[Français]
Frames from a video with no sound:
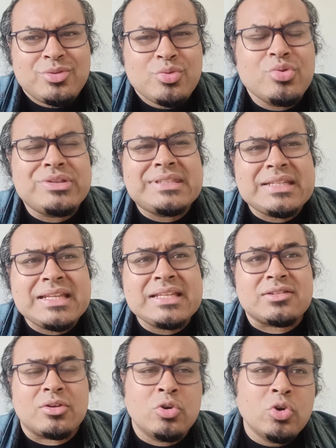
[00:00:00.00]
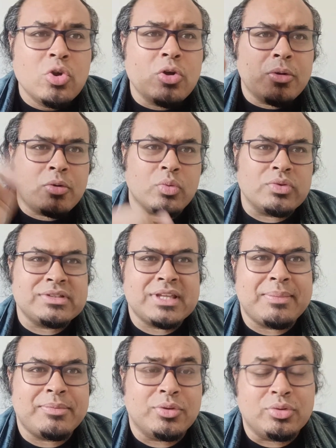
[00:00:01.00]
utilise le
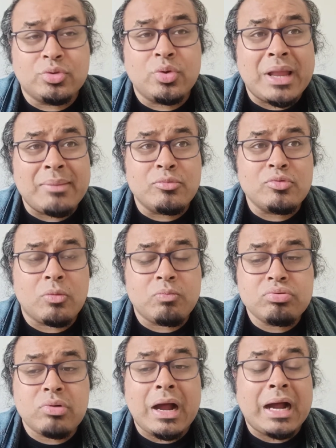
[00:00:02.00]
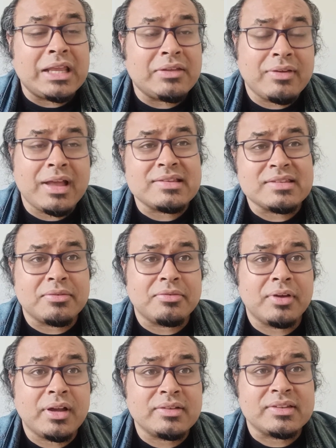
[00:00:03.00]
concept de l'amour pour arriver à ses
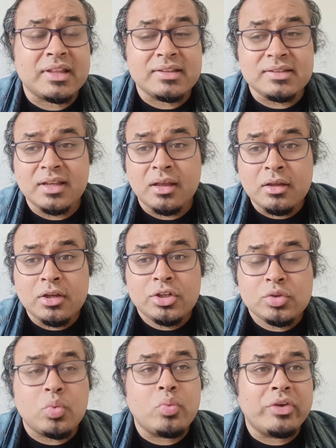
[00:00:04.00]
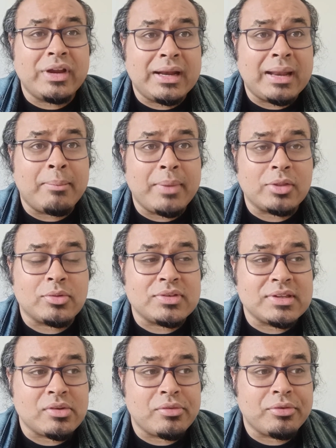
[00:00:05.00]
fins, c'est-à-dire trouver la mère de
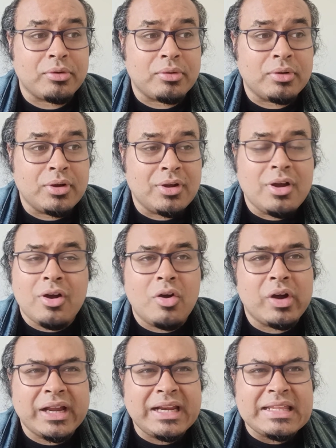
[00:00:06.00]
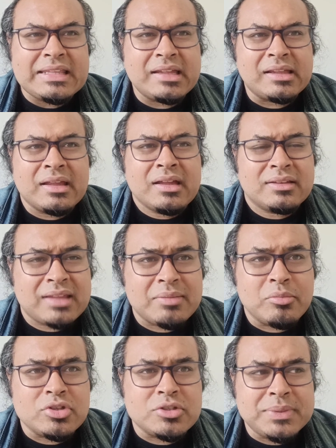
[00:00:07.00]
ses enfants. En réalité, Ted
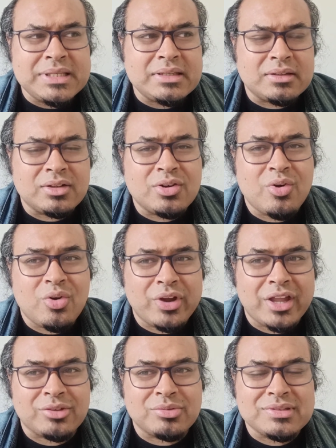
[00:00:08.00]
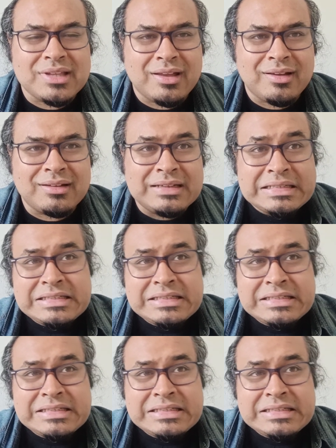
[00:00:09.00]
Mosby, quand on regarde tout ça,